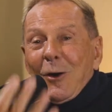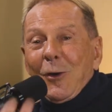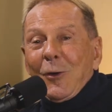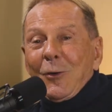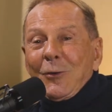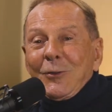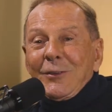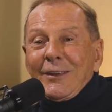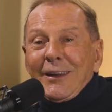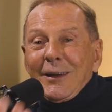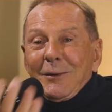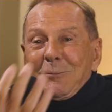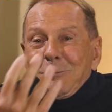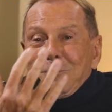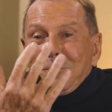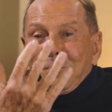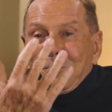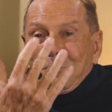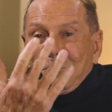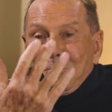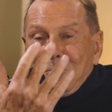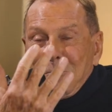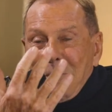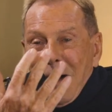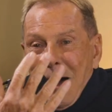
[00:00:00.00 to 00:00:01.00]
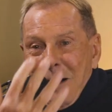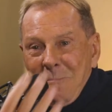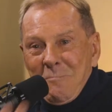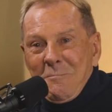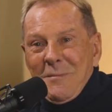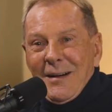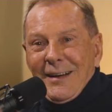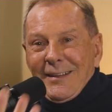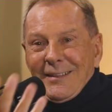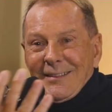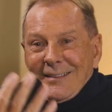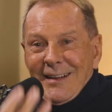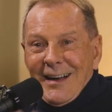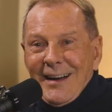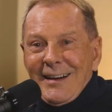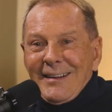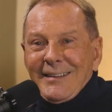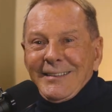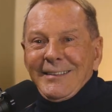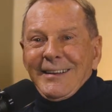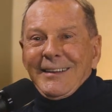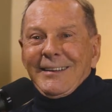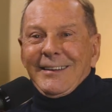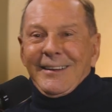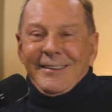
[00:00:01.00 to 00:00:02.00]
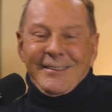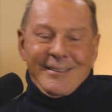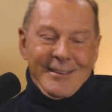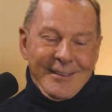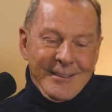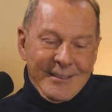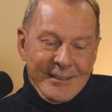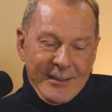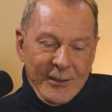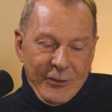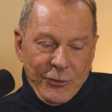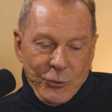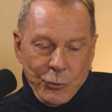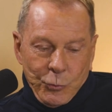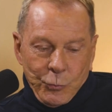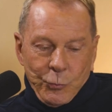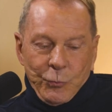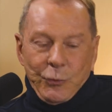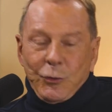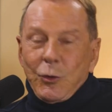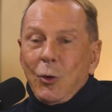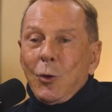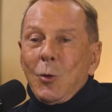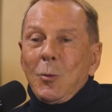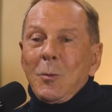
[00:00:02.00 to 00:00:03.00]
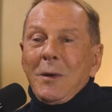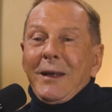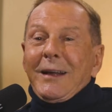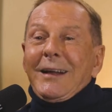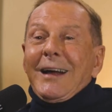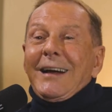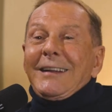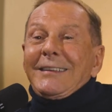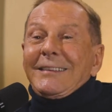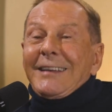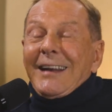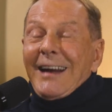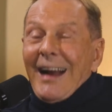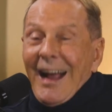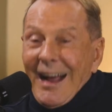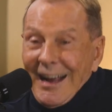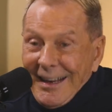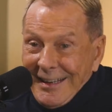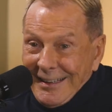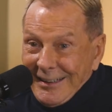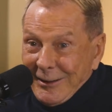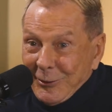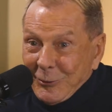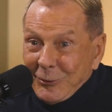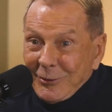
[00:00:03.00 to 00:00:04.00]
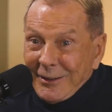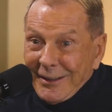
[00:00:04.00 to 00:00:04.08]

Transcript: und Mama sagte, das ist gesund. Omega-3,